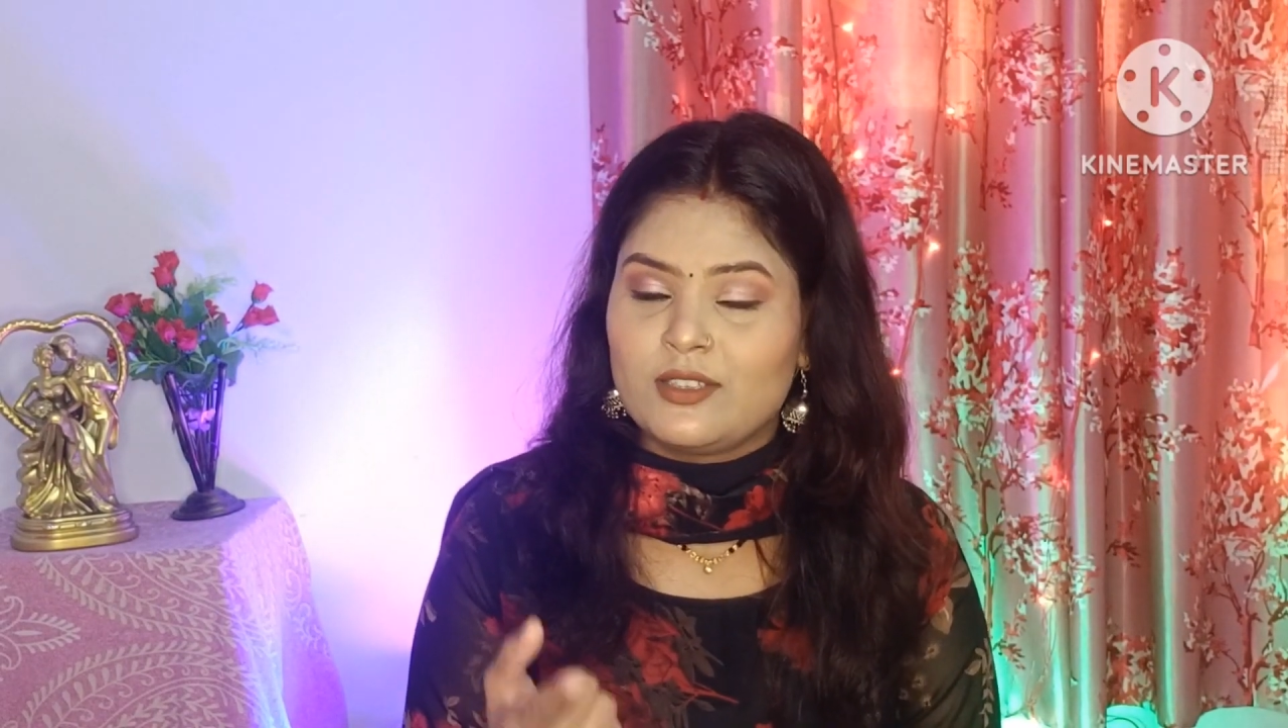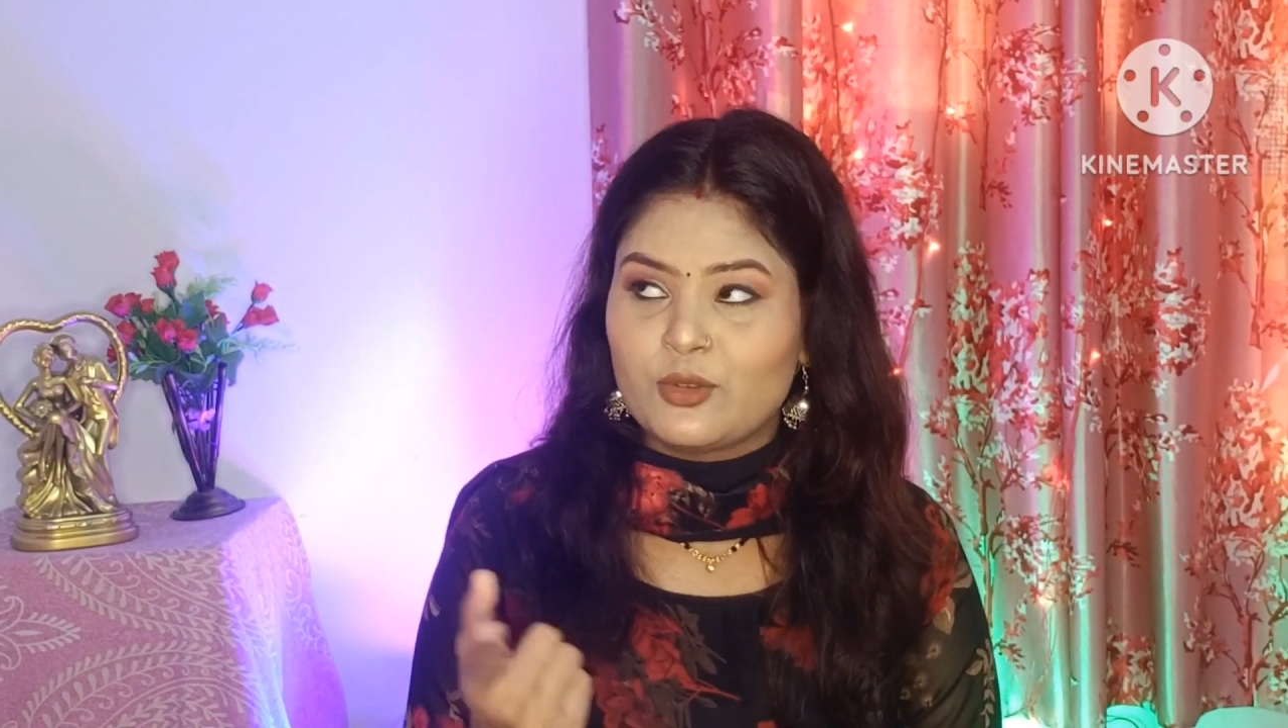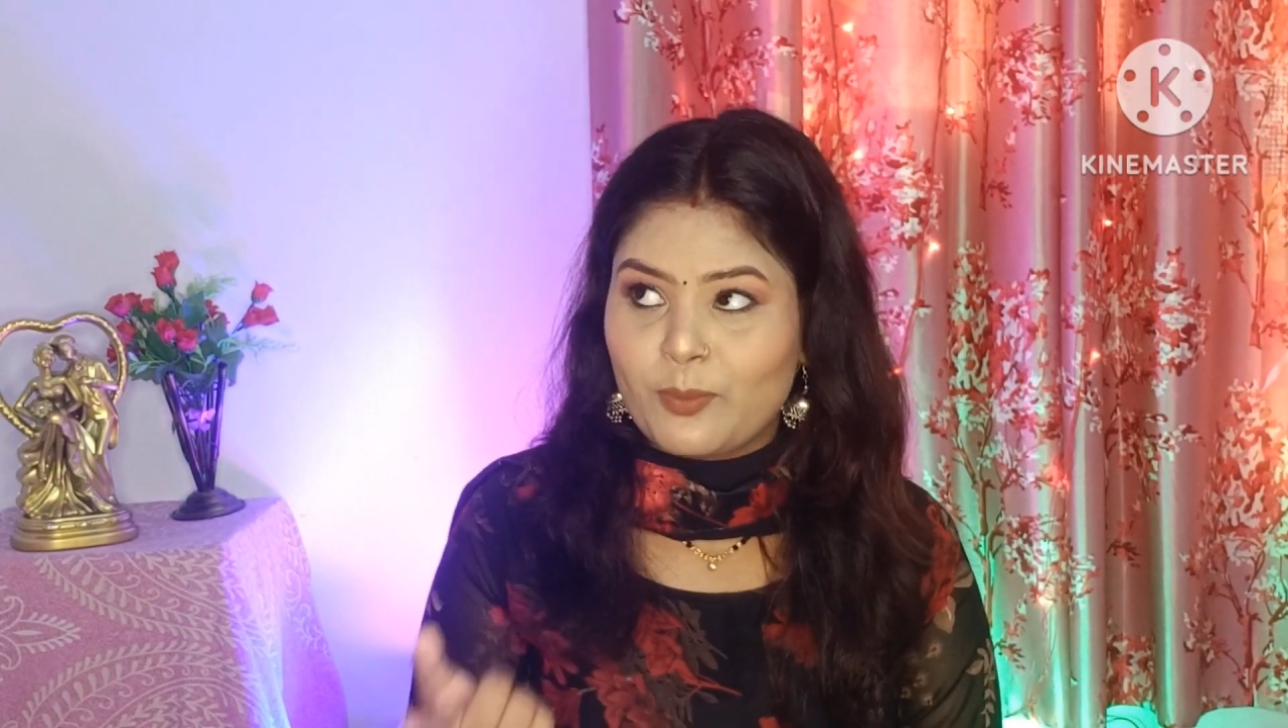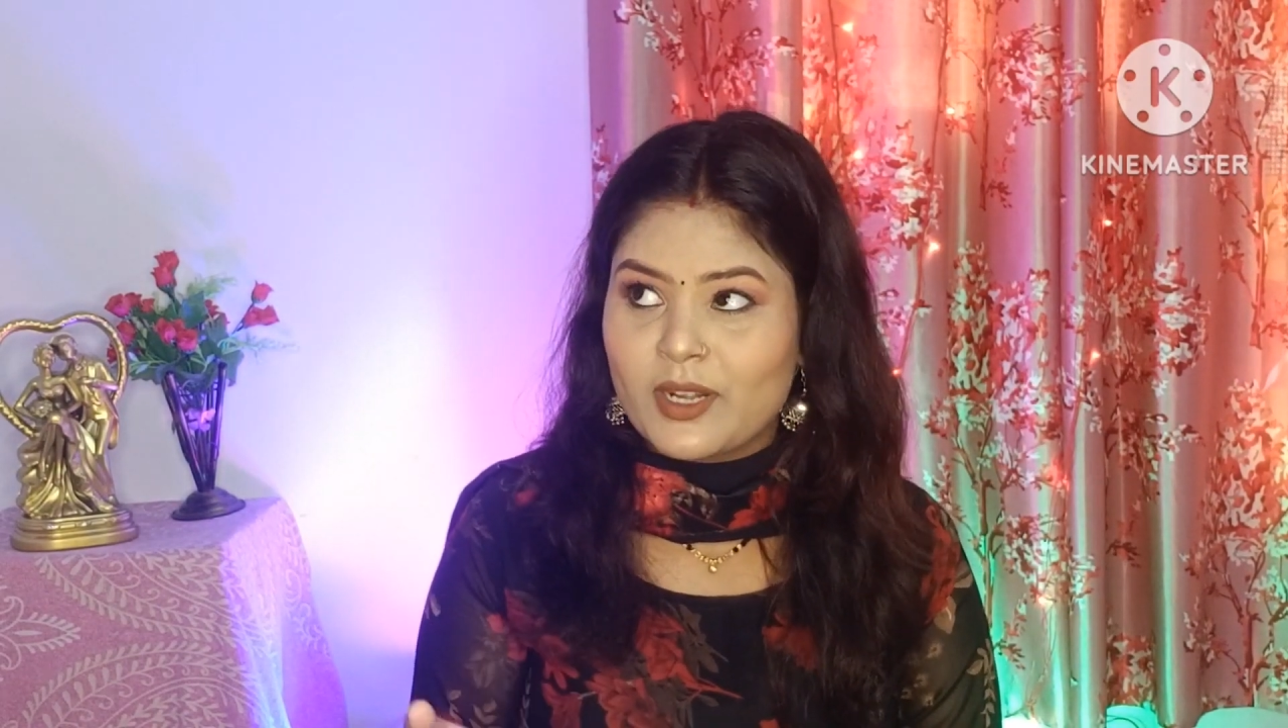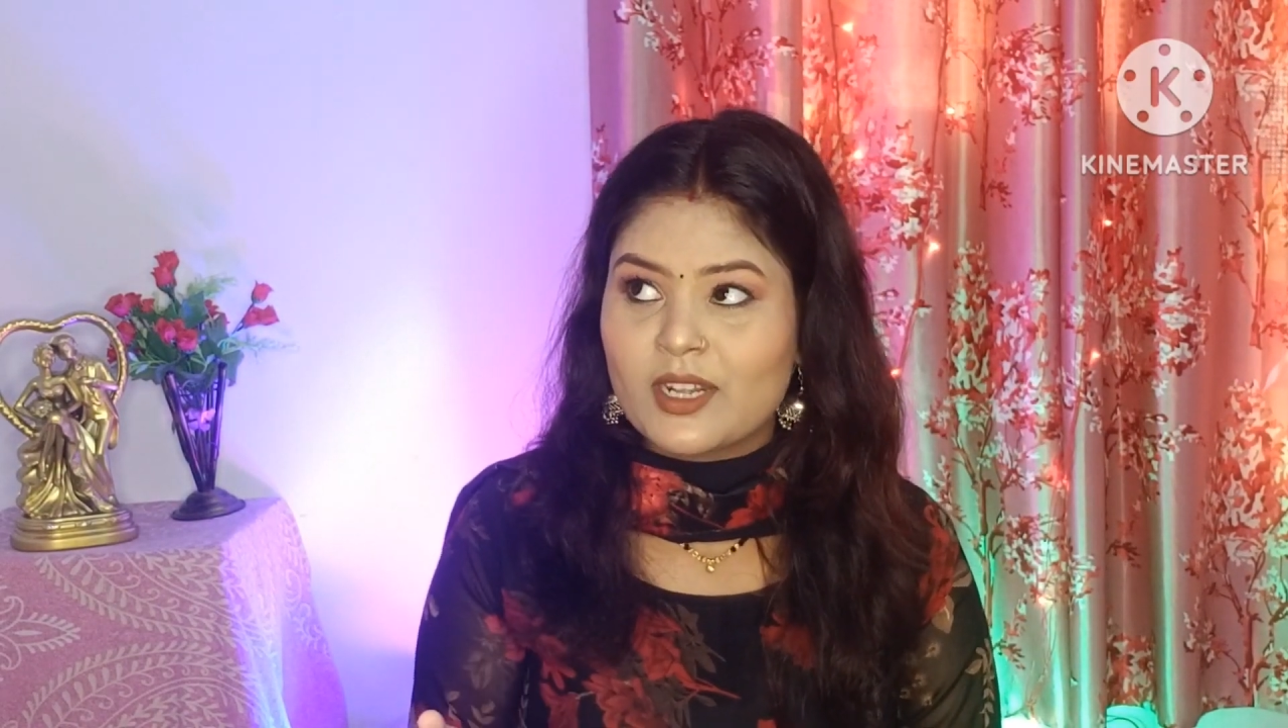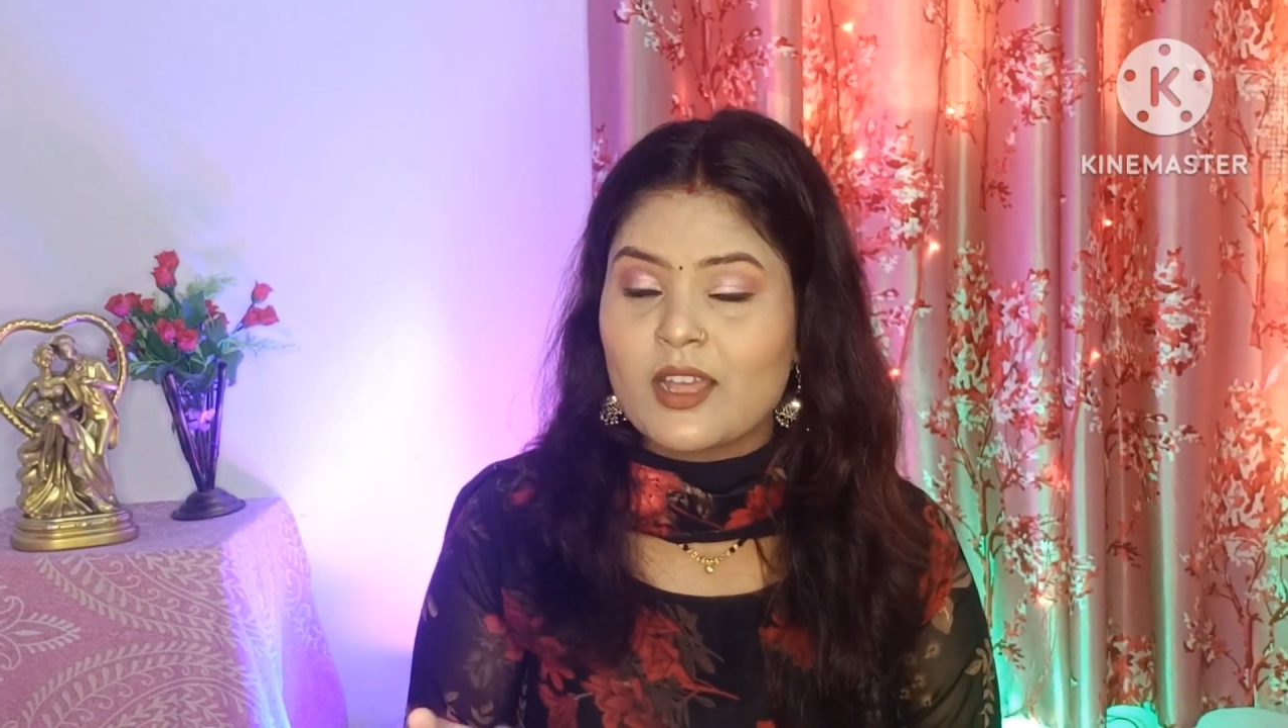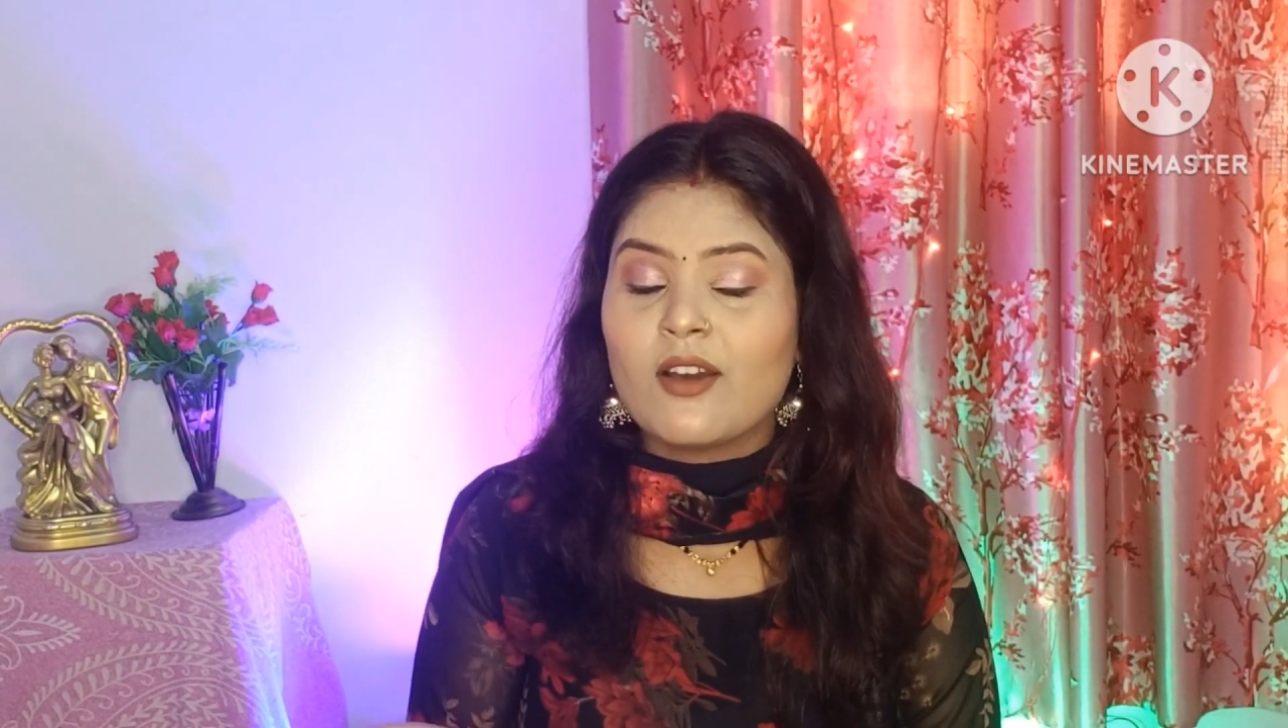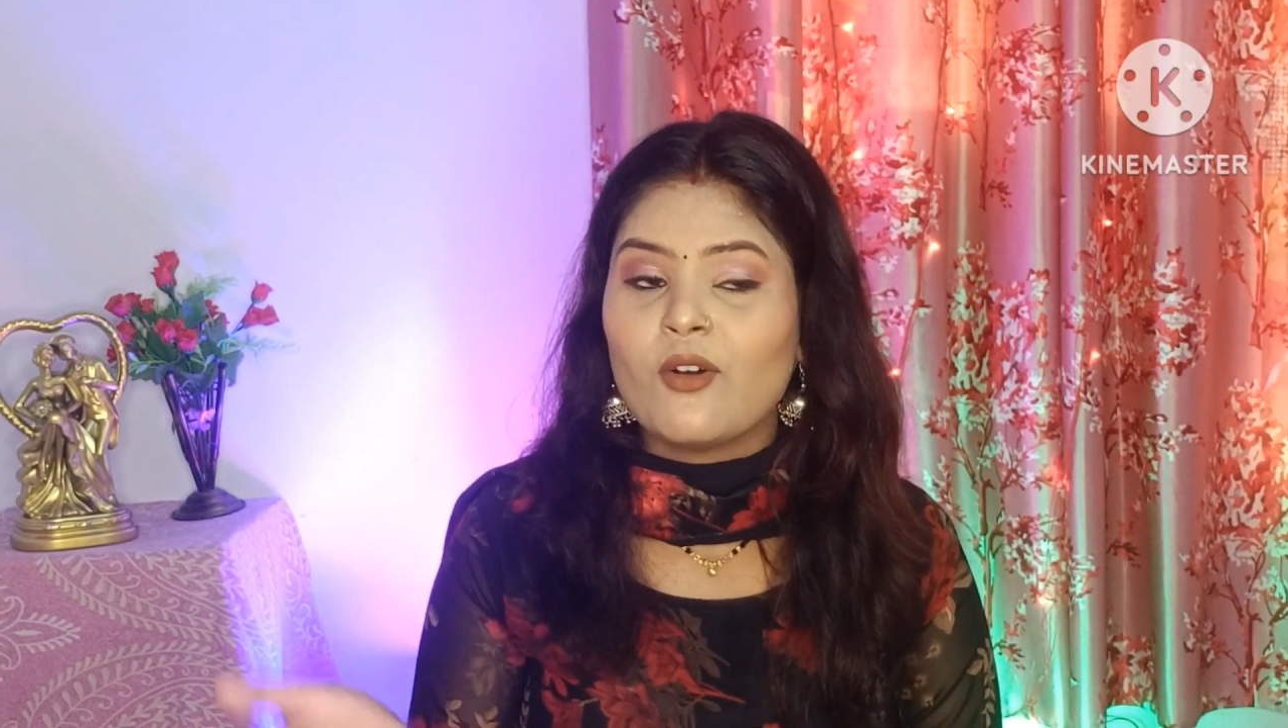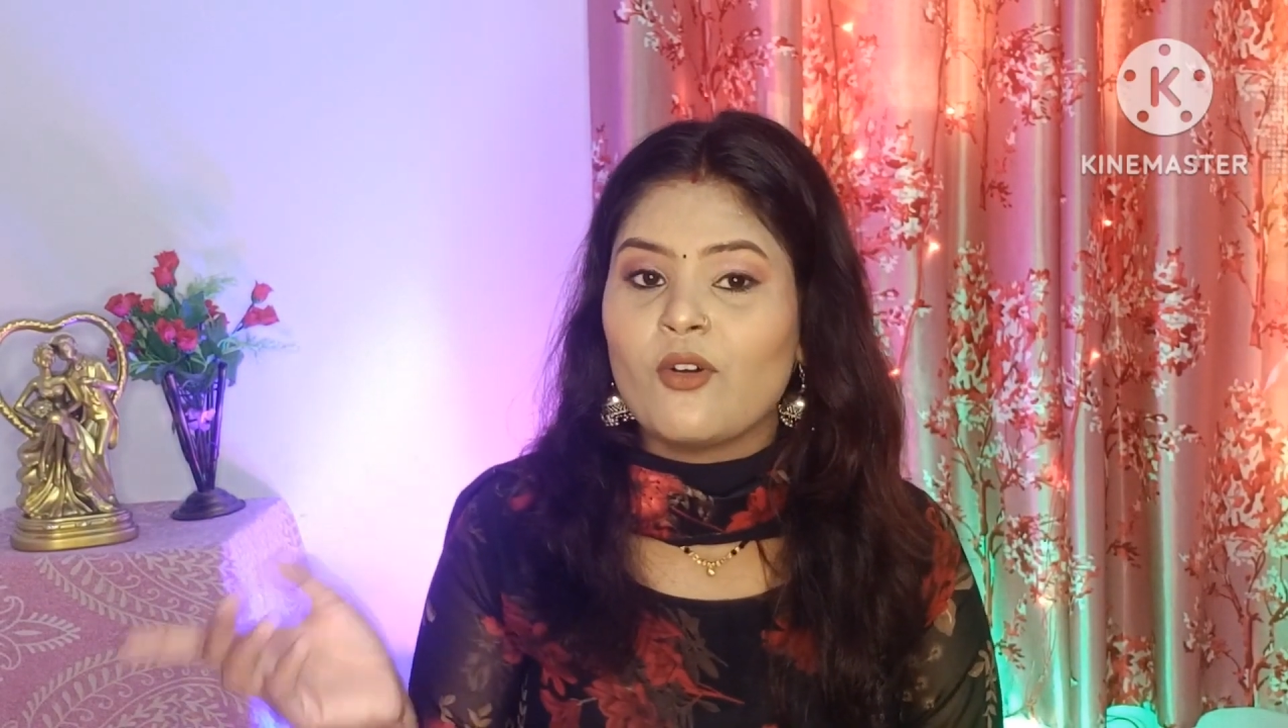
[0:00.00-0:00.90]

दुपट्टा